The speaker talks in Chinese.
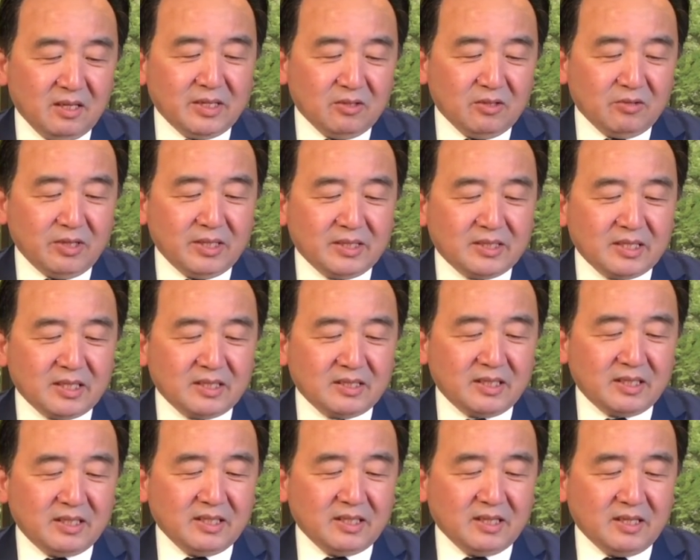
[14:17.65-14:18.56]
所以这
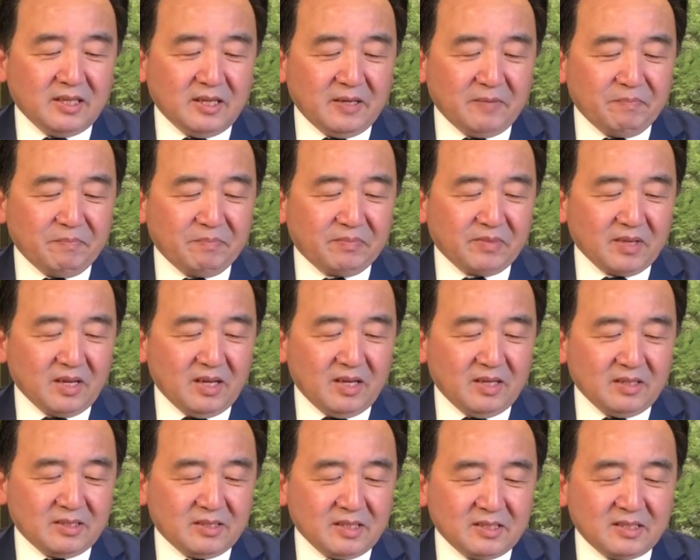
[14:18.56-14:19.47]
是一个，
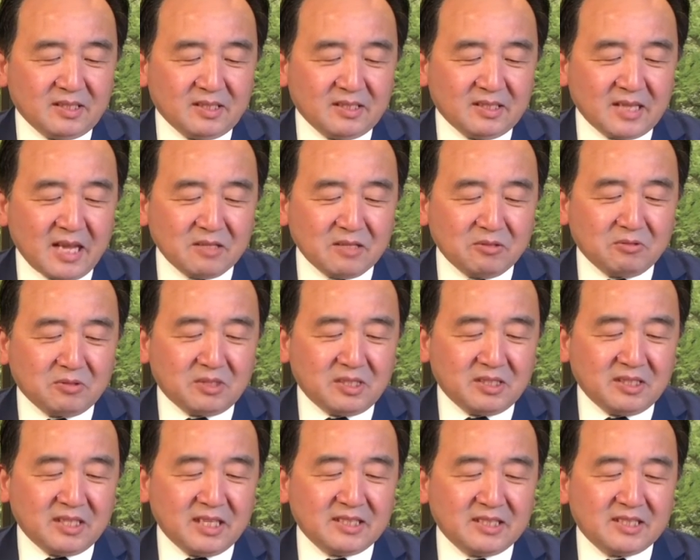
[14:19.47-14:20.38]
呃，这是他就
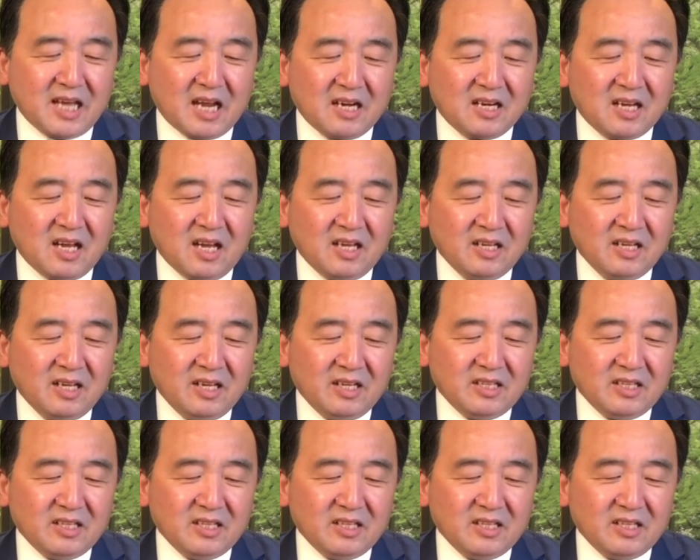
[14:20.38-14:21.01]
直接讲了，